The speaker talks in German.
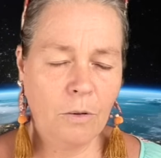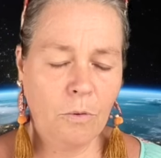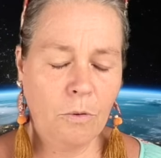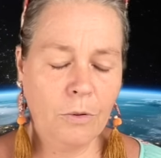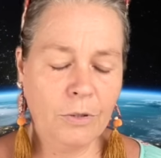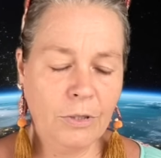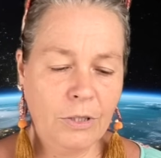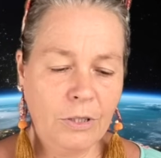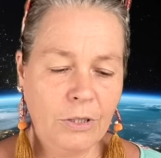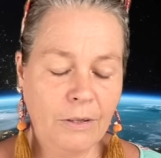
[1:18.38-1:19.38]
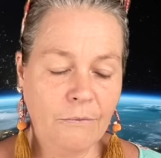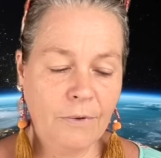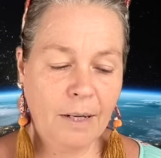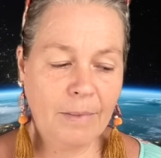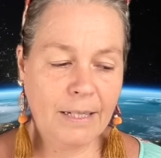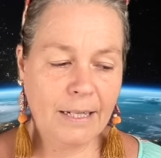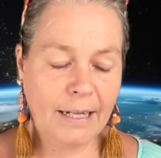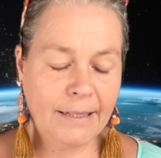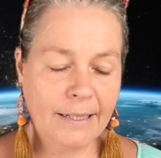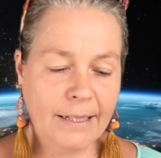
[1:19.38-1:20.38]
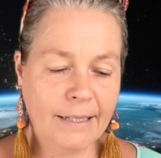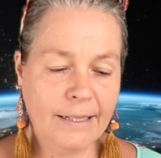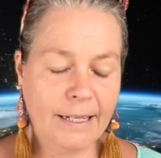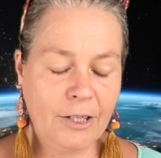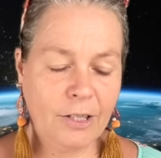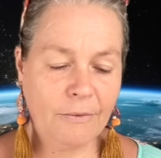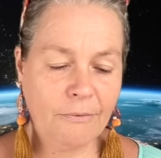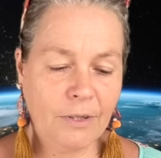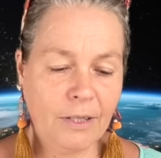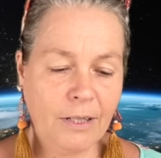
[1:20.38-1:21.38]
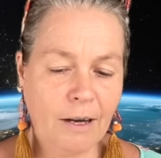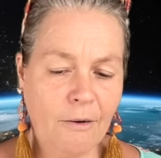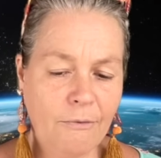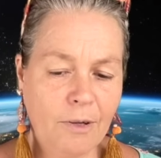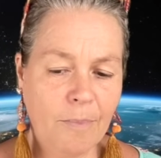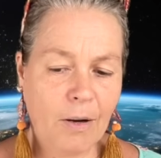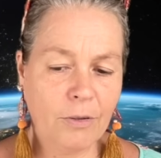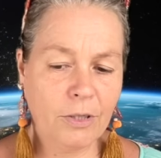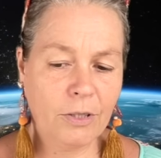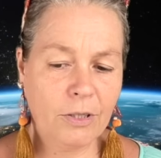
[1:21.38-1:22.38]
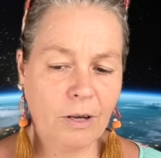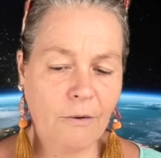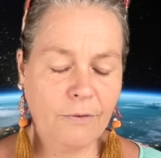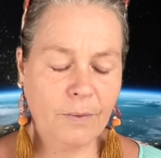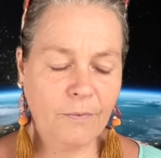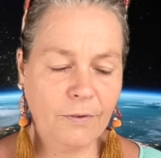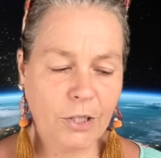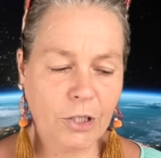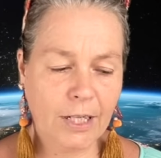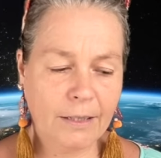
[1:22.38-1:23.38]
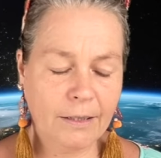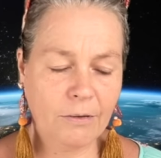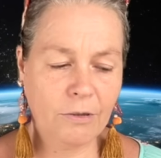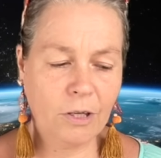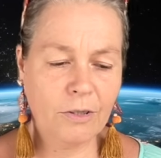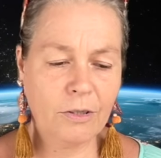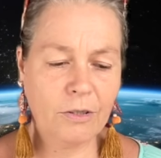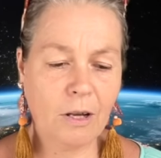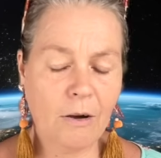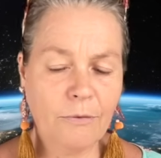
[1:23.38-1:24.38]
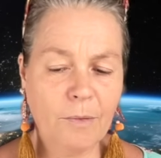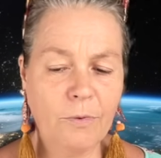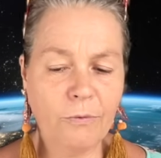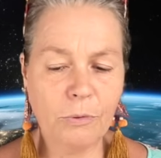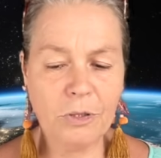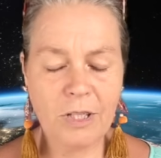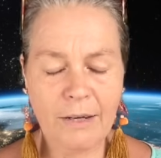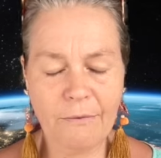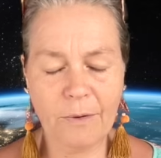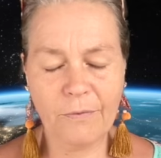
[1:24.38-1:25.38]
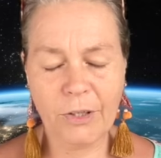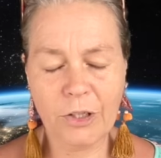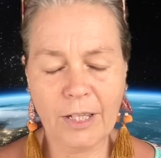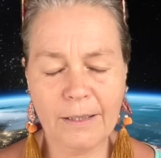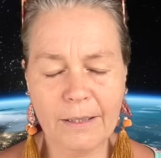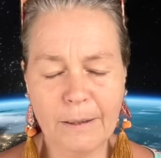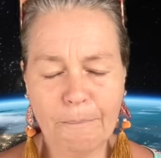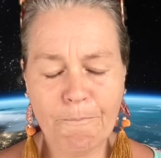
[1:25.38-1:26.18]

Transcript: Und wir haben eine ganze Gesellschaft, die aufgebaut ist auf dem Verstand und aus, auf dem Bewusstsein vom Verstand.